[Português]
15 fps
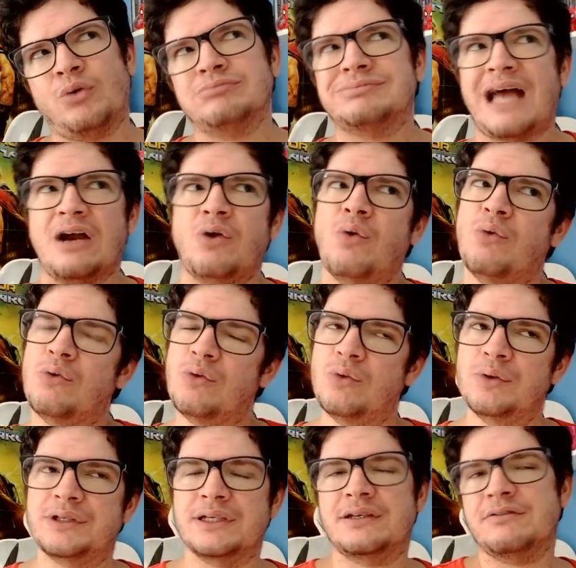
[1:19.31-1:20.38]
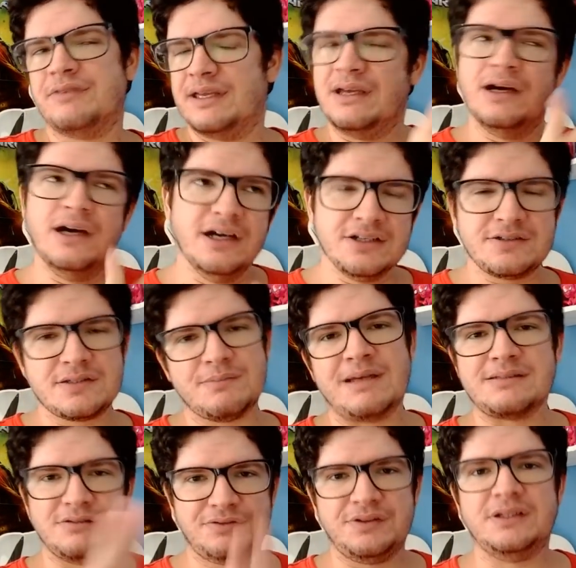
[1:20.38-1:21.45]
contar com o Hulk que vem antes,
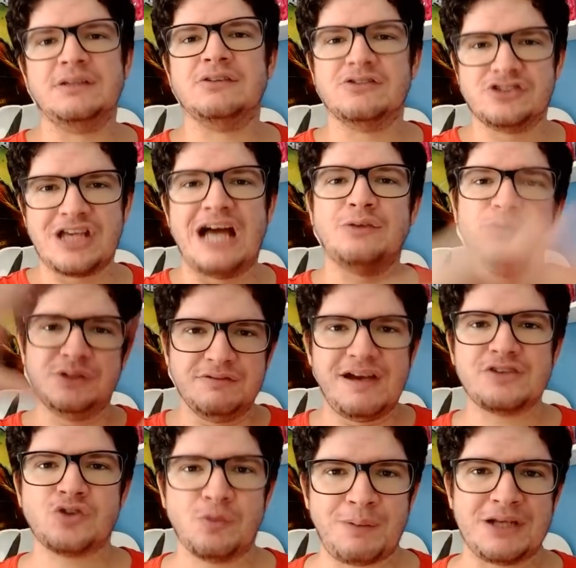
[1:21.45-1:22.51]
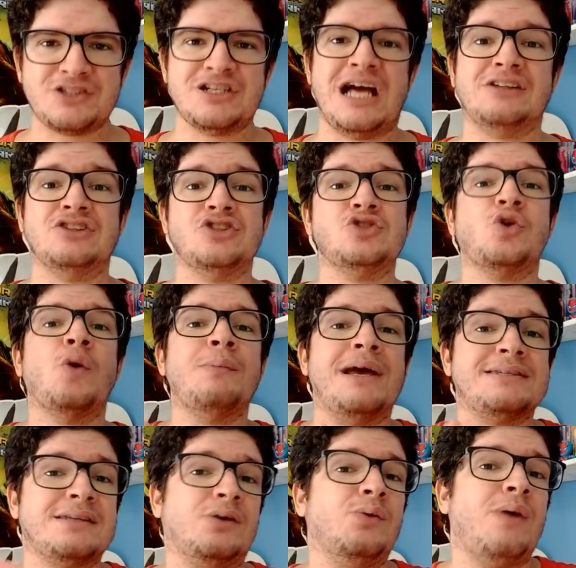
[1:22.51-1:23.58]
mas enfim, já no universo compartilhado a gente
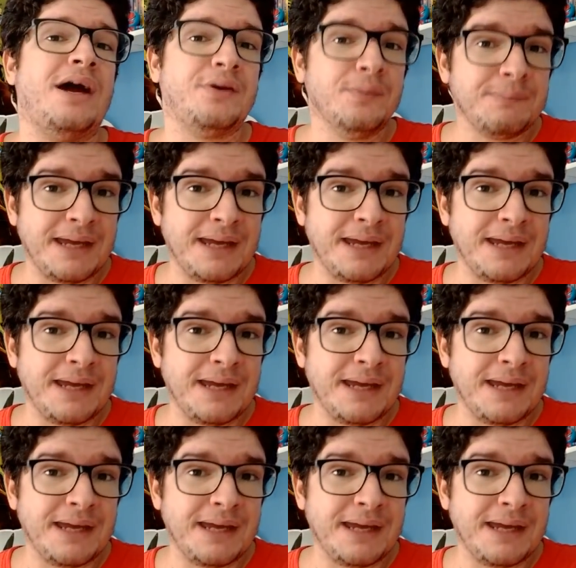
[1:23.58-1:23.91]
começa com Iron